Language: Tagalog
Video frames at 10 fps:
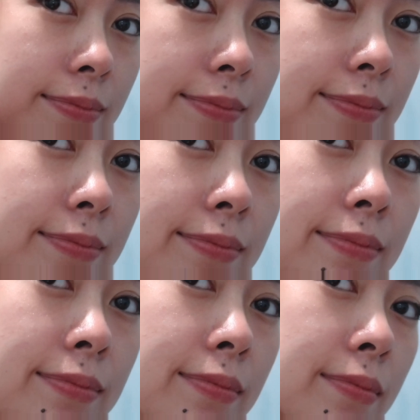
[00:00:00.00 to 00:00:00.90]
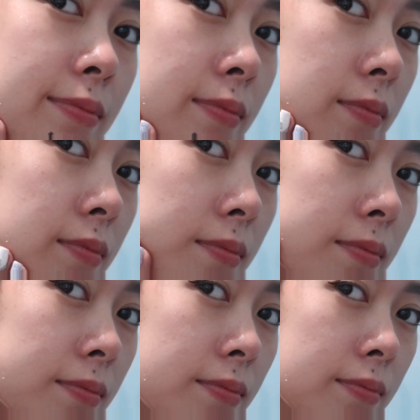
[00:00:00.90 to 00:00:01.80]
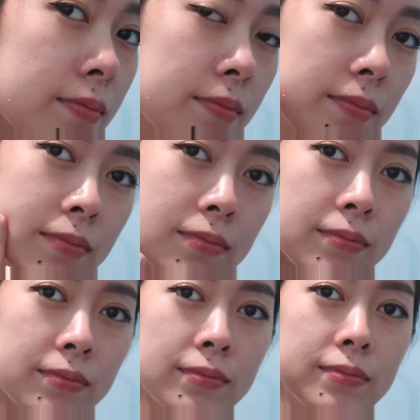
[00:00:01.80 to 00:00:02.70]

alam nyo yun, ang kinang ang glow na